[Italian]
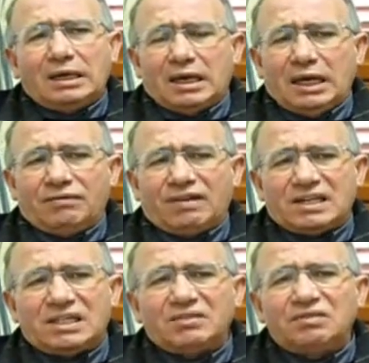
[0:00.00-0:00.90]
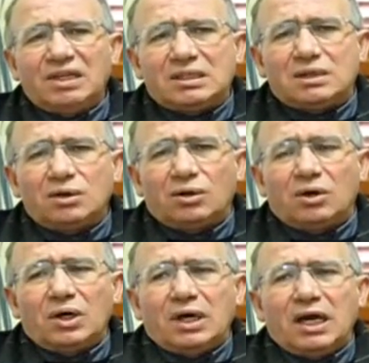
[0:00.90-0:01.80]
che fa
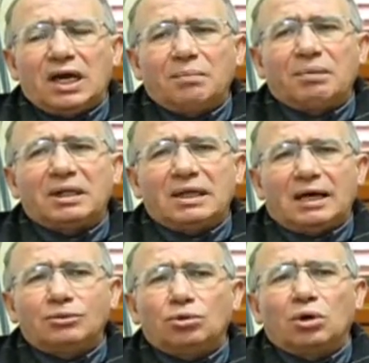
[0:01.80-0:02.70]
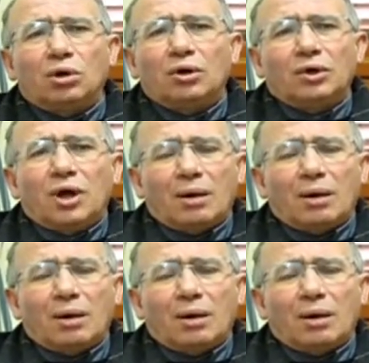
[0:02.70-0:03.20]
servizio e che pertanto